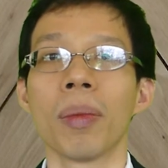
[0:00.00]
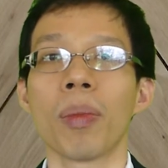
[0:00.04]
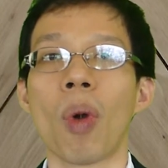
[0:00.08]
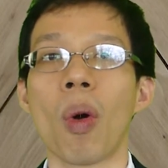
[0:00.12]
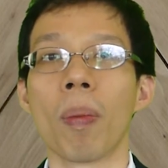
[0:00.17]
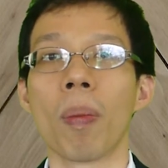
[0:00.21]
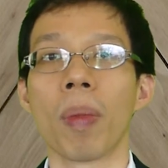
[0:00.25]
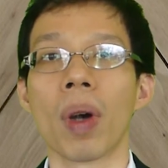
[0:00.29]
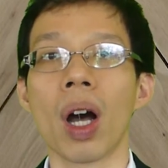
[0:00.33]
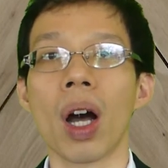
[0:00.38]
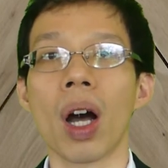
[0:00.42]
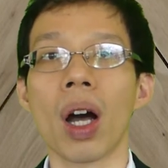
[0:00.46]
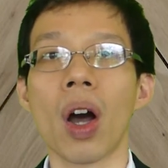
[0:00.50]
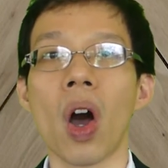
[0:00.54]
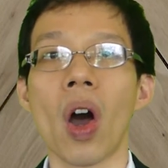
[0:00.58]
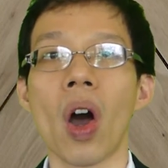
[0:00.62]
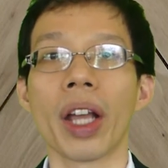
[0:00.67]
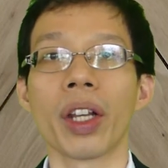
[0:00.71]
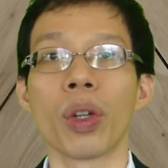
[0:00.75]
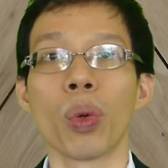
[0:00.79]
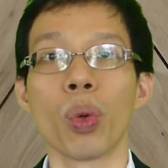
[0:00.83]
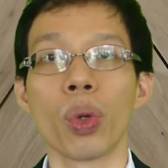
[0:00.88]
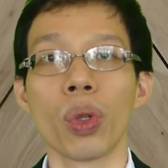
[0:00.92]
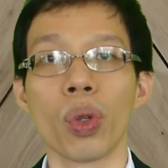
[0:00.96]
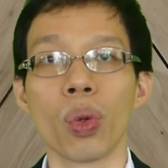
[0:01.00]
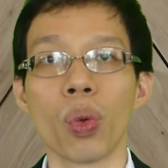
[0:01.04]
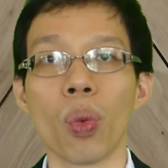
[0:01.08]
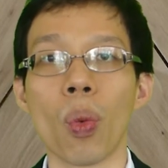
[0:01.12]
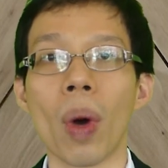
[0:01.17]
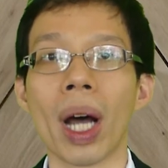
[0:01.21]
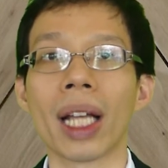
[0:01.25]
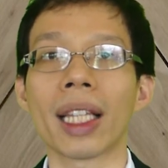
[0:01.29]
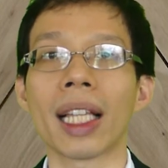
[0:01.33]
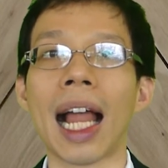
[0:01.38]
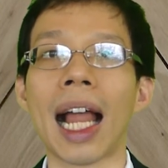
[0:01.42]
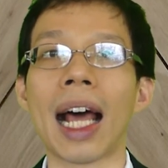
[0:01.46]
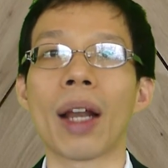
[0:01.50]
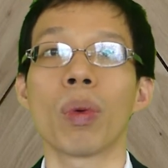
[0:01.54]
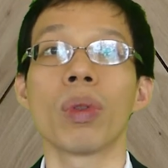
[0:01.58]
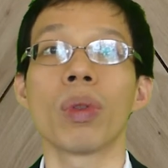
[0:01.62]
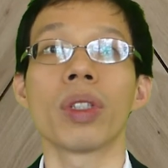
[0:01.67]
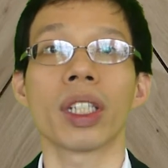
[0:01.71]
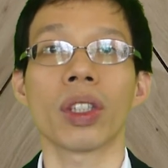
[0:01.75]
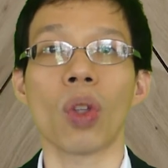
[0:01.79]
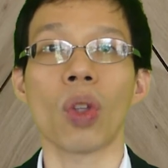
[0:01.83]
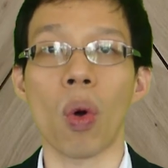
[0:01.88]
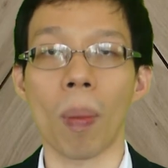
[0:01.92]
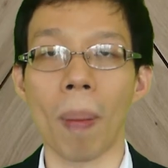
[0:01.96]
ผมก็คอยดูอยู่ว่าตลาดหุ้น
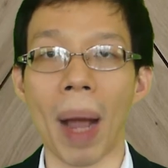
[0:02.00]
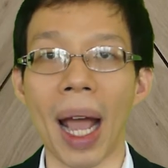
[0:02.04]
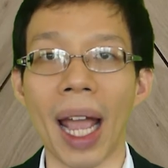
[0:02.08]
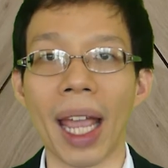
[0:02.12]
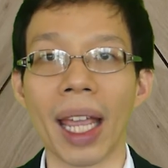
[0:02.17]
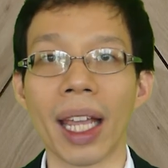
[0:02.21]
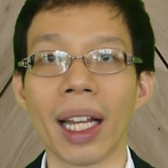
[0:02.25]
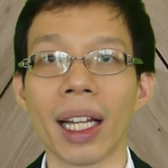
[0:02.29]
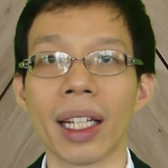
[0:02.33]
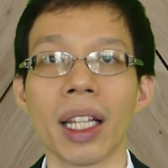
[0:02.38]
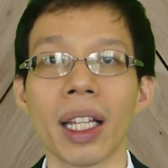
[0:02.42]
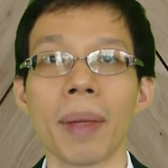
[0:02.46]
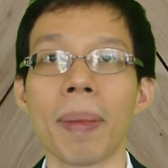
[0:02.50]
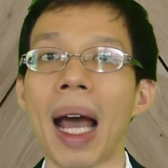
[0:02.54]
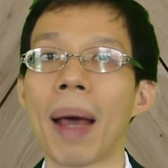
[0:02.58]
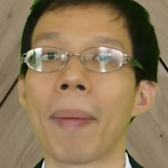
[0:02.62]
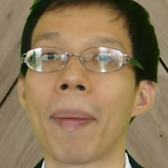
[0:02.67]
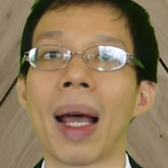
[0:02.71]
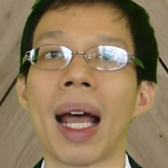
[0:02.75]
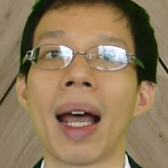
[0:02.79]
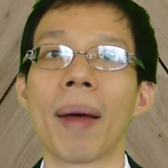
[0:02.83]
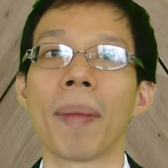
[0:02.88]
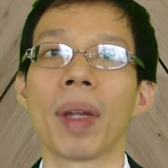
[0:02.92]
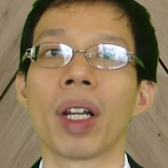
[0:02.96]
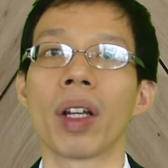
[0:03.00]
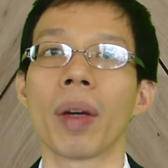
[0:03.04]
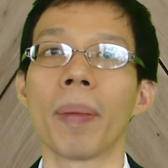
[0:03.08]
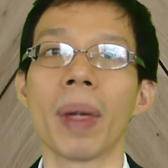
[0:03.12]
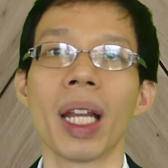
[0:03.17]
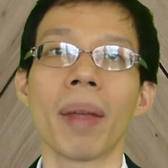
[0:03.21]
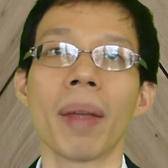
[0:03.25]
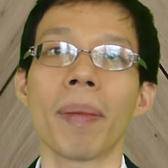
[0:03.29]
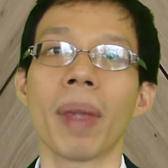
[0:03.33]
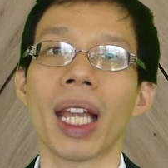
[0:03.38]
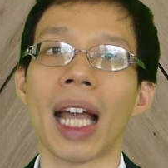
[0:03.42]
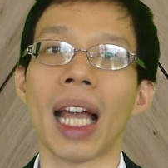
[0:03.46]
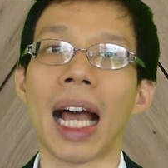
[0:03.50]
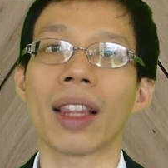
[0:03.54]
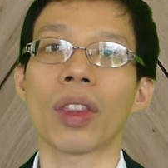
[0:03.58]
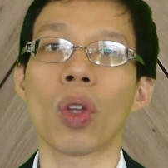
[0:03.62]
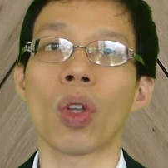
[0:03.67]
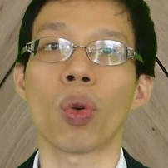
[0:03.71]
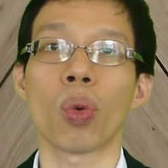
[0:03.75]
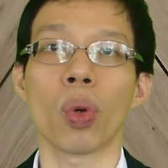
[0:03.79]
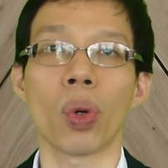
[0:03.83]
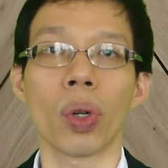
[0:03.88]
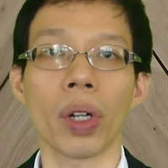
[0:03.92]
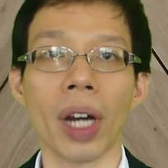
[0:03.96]
จะตกไหมและที่ผ่านมามันก็ไม่ได้มีการต
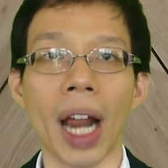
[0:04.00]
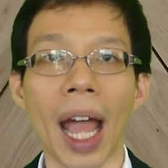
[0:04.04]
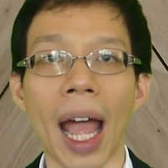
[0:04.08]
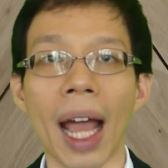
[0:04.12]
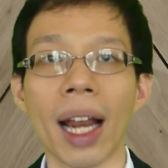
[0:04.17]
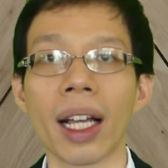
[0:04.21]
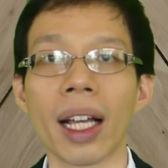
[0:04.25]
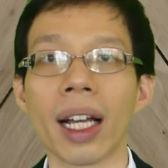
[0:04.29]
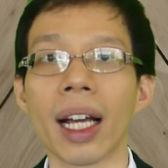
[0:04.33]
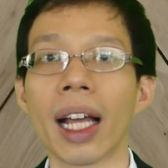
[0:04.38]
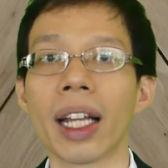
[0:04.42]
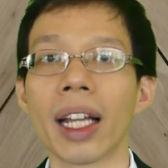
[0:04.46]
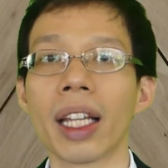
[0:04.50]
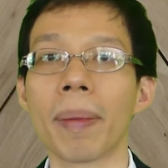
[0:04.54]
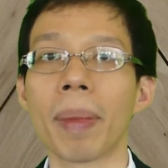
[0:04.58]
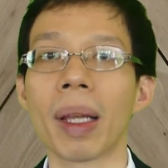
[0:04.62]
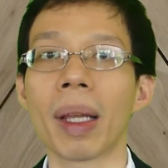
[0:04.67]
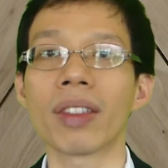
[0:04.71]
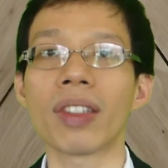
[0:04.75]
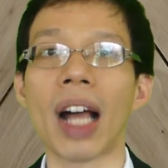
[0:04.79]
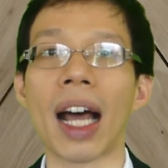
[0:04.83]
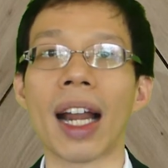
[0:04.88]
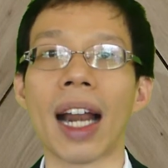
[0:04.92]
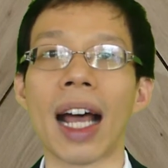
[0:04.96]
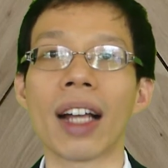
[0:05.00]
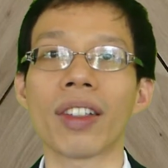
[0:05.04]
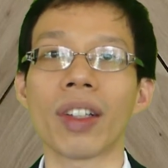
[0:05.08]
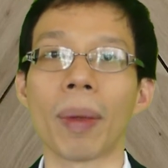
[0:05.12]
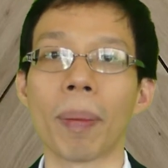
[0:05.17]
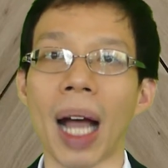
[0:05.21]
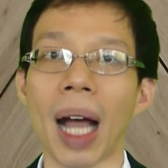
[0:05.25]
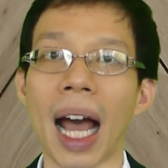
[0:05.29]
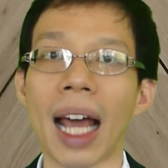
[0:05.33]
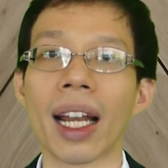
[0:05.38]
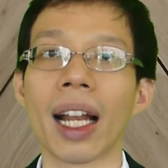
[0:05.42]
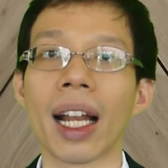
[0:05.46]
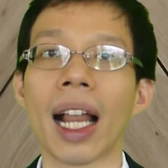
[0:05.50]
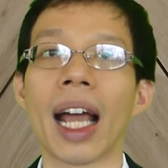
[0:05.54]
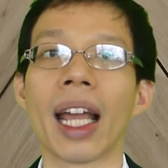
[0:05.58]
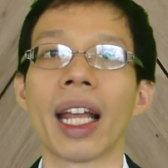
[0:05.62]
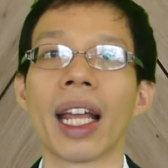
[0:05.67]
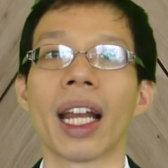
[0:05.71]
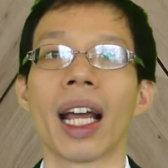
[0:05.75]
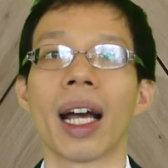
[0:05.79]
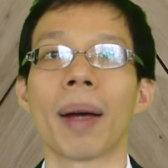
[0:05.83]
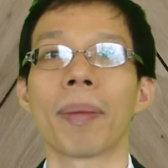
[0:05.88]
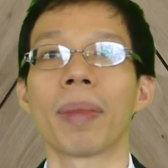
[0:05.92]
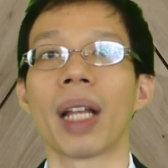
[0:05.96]
กรุนแรงหรืออะไรที่เป็นสาระสำคัญอะไร
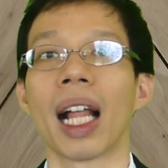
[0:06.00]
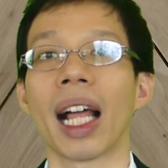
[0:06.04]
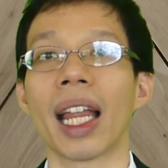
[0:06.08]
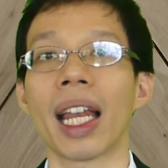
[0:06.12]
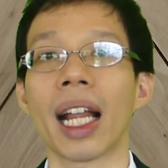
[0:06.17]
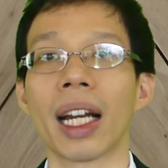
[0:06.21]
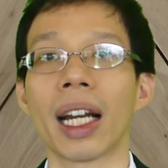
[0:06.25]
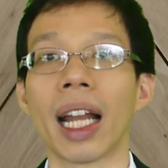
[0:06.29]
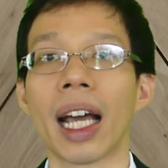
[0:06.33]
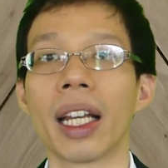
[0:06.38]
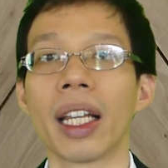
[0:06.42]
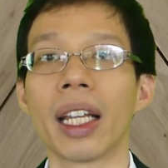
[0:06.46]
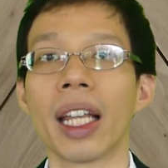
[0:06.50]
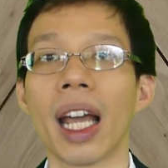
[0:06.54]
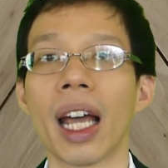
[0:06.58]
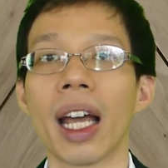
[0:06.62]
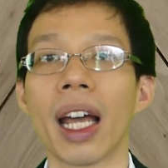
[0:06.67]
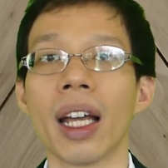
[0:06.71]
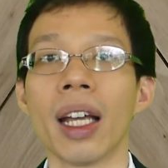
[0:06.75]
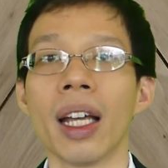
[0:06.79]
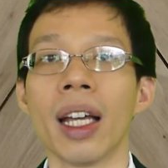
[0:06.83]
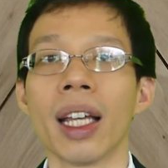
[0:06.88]
นะครับดังนั้นเนี่ย